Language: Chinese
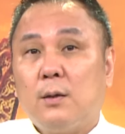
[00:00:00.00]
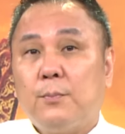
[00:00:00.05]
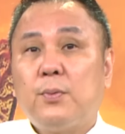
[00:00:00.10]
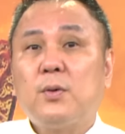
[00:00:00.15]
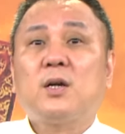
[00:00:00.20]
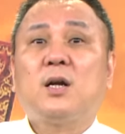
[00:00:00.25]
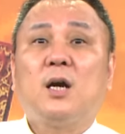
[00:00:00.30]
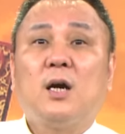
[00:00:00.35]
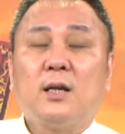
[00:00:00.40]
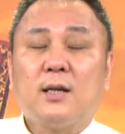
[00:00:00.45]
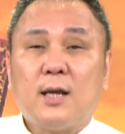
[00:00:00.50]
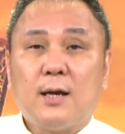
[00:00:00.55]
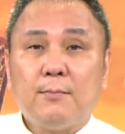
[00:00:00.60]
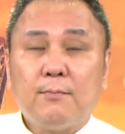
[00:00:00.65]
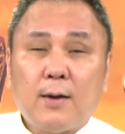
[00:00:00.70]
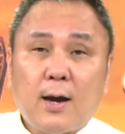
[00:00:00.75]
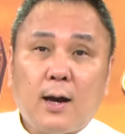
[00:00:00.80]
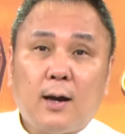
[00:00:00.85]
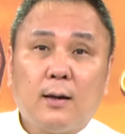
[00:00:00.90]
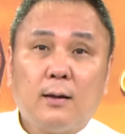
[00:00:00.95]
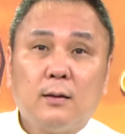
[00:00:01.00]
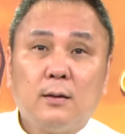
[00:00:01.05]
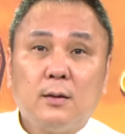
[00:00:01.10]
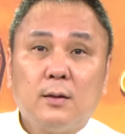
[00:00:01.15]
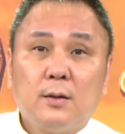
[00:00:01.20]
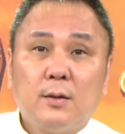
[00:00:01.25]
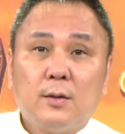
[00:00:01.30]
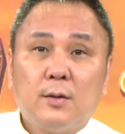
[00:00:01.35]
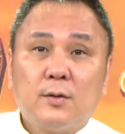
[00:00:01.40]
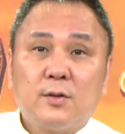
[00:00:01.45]
不可能嘛！
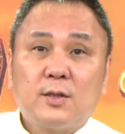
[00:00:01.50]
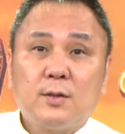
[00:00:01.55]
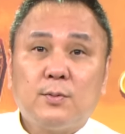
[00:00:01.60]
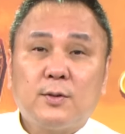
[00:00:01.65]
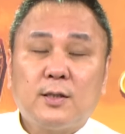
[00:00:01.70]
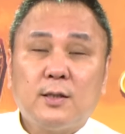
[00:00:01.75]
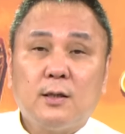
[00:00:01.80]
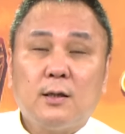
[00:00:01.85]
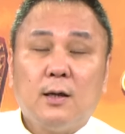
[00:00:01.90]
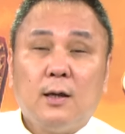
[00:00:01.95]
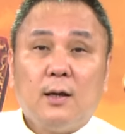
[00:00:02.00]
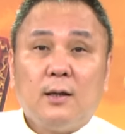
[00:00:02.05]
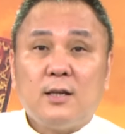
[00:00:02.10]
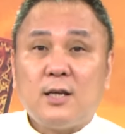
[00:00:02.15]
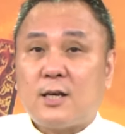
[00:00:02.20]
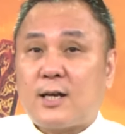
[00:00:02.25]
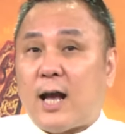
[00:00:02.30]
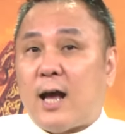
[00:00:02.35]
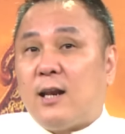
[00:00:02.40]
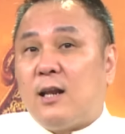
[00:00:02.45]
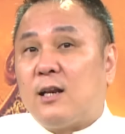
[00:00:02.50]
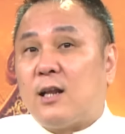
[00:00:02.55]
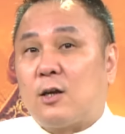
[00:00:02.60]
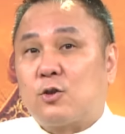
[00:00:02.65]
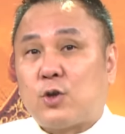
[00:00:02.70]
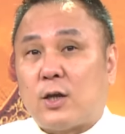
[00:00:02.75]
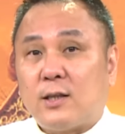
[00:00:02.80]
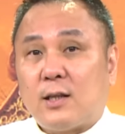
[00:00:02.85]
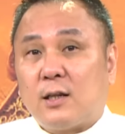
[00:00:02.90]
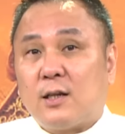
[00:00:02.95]
是不是你看了
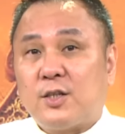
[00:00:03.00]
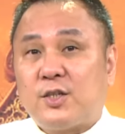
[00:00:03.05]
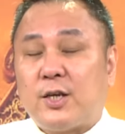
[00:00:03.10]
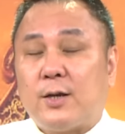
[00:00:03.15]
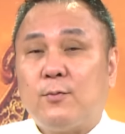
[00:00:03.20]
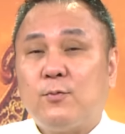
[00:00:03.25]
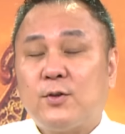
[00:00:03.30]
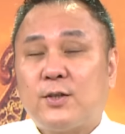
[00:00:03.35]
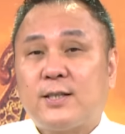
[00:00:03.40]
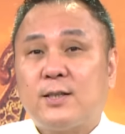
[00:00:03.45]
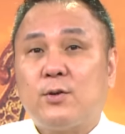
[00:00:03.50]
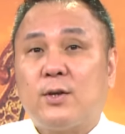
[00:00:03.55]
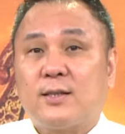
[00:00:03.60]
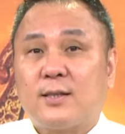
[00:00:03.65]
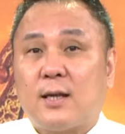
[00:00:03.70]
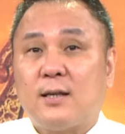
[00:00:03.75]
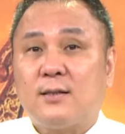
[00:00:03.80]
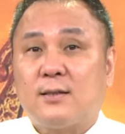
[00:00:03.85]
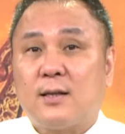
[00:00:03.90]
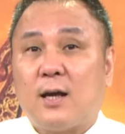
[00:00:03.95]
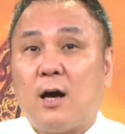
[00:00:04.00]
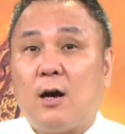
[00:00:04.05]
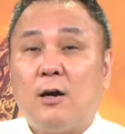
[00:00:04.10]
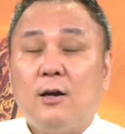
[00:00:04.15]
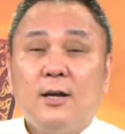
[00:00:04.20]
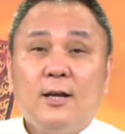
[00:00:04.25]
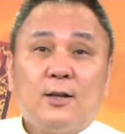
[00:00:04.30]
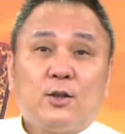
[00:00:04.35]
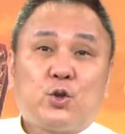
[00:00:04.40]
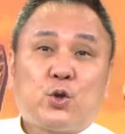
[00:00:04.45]
老船长的节目？四月三十
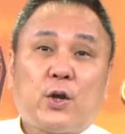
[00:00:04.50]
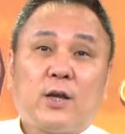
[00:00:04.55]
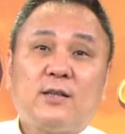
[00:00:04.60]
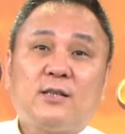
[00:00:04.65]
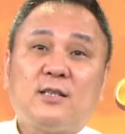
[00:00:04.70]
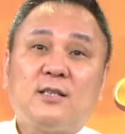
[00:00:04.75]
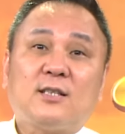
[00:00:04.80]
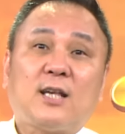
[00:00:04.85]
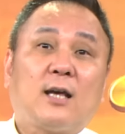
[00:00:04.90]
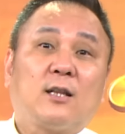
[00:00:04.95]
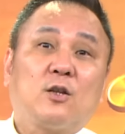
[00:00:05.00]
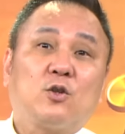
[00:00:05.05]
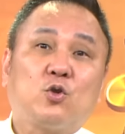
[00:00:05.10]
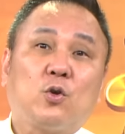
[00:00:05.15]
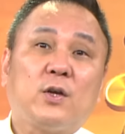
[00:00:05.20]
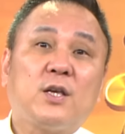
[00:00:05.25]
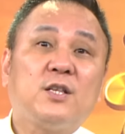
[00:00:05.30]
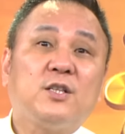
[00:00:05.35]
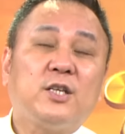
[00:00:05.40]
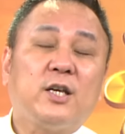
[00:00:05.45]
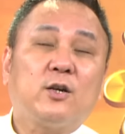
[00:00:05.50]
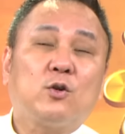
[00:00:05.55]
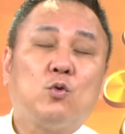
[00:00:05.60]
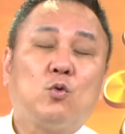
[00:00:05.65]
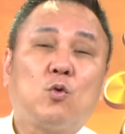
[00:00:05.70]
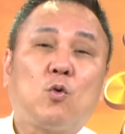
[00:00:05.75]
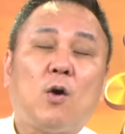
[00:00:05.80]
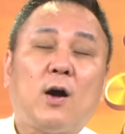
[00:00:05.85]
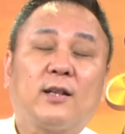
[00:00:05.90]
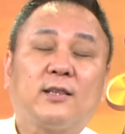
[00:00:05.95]
号，全市场都说银建
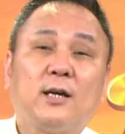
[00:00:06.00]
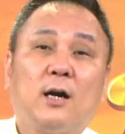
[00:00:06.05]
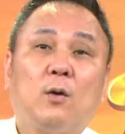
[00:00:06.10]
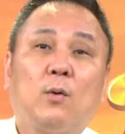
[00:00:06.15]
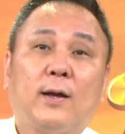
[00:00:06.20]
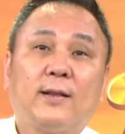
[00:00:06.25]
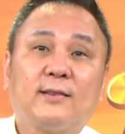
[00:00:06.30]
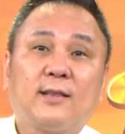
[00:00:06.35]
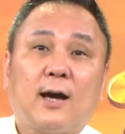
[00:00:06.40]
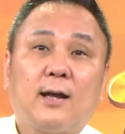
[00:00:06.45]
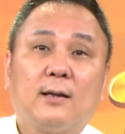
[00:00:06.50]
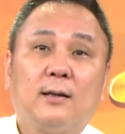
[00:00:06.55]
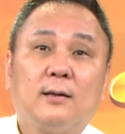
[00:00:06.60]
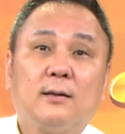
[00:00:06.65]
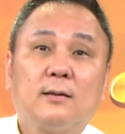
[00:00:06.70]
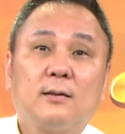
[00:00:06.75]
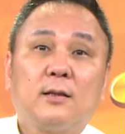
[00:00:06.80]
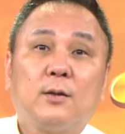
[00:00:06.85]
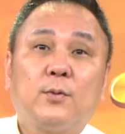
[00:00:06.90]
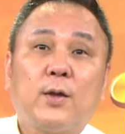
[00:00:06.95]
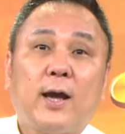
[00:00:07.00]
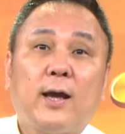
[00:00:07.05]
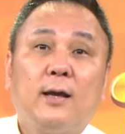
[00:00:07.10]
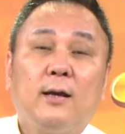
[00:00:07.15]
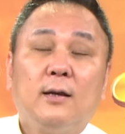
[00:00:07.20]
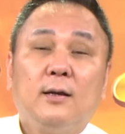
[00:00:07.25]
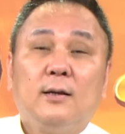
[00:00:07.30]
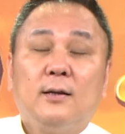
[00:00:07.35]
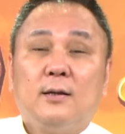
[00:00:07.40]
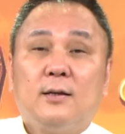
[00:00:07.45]
股挂掉完蛋了，对不
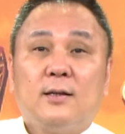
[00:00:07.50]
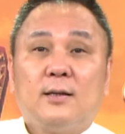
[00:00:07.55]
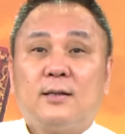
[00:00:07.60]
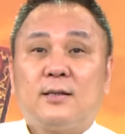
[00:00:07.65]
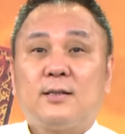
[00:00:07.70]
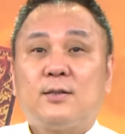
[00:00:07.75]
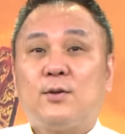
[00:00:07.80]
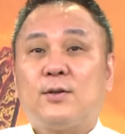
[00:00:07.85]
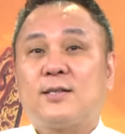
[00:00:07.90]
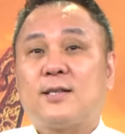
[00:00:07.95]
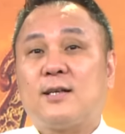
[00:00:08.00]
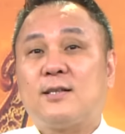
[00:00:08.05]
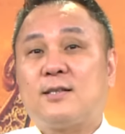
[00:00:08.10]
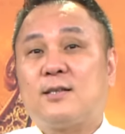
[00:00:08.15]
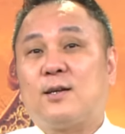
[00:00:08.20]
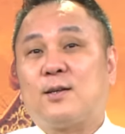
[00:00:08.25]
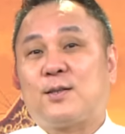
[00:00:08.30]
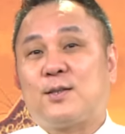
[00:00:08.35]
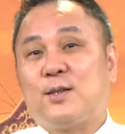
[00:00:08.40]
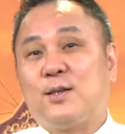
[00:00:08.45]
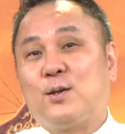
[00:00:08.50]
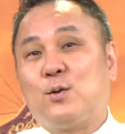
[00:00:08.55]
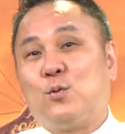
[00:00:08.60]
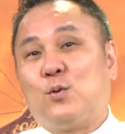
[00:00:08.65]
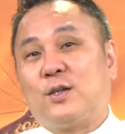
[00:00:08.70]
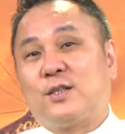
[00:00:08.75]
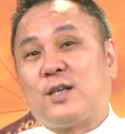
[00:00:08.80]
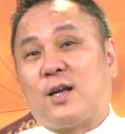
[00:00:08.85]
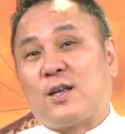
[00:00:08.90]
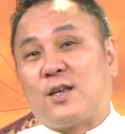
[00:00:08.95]
对？四月三十号只有
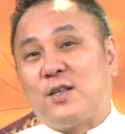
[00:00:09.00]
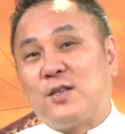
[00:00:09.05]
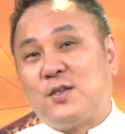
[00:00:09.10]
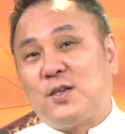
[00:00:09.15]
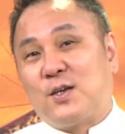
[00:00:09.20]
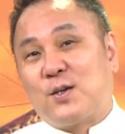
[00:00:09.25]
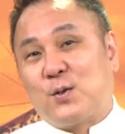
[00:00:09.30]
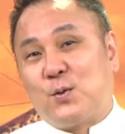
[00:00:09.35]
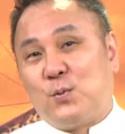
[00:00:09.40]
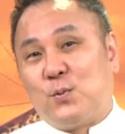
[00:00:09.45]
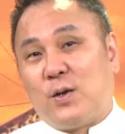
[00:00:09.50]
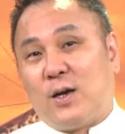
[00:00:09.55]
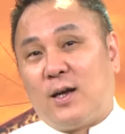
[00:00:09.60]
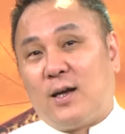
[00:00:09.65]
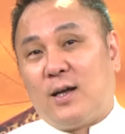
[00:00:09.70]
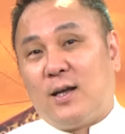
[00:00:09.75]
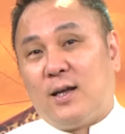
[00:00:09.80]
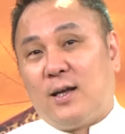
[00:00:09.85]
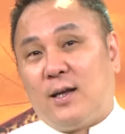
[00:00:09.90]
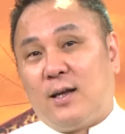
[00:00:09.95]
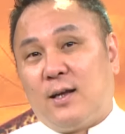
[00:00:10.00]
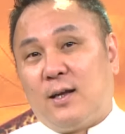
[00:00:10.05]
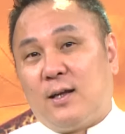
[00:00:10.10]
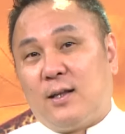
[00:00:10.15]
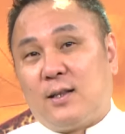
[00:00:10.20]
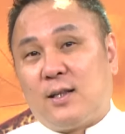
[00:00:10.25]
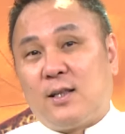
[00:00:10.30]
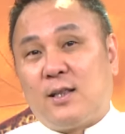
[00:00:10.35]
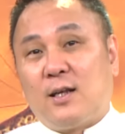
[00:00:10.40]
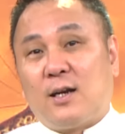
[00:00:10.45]
我讲银建股啊！
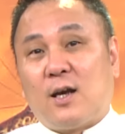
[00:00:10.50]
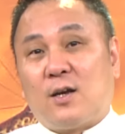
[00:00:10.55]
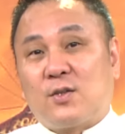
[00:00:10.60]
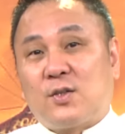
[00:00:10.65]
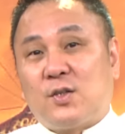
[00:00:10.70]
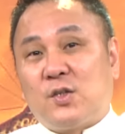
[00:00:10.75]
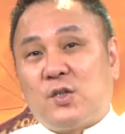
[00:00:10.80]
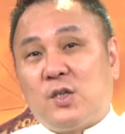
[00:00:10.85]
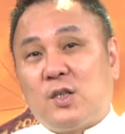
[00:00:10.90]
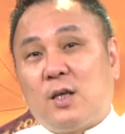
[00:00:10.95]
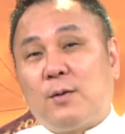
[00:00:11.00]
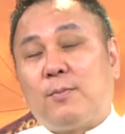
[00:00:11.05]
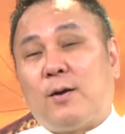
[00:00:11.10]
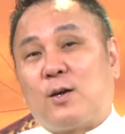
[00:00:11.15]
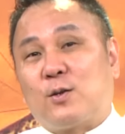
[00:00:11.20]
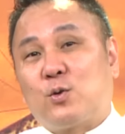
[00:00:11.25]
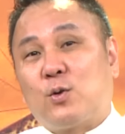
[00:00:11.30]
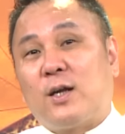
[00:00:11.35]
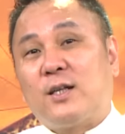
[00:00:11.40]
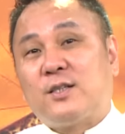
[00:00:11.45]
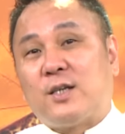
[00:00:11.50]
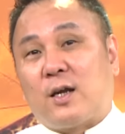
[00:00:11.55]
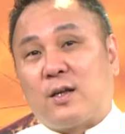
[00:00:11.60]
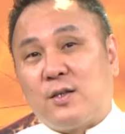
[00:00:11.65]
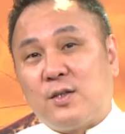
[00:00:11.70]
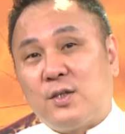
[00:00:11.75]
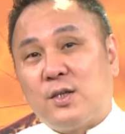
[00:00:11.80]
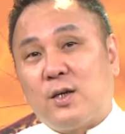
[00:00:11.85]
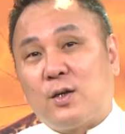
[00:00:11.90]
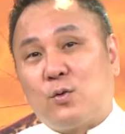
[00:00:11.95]
你的老师今天跑出来
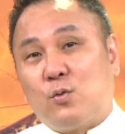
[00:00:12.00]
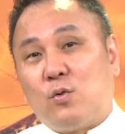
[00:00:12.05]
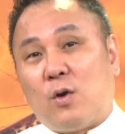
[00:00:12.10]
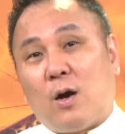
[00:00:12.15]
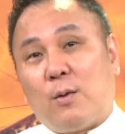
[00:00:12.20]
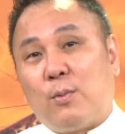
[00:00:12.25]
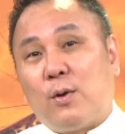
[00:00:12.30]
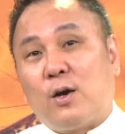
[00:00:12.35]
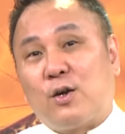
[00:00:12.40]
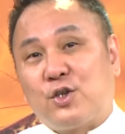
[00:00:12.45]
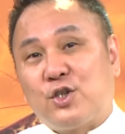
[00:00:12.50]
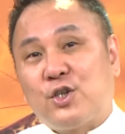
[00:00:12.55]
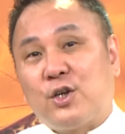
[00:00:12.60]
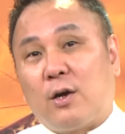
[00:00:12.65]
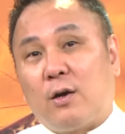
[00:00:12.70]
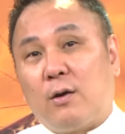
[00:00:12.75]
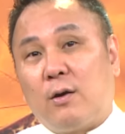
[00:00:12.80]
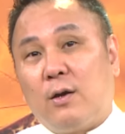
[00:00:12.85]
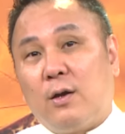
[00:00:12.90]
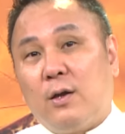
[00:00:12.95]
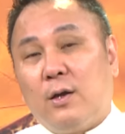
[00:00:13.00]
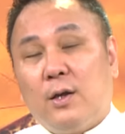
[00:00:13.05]
讲银建股，好不好笑？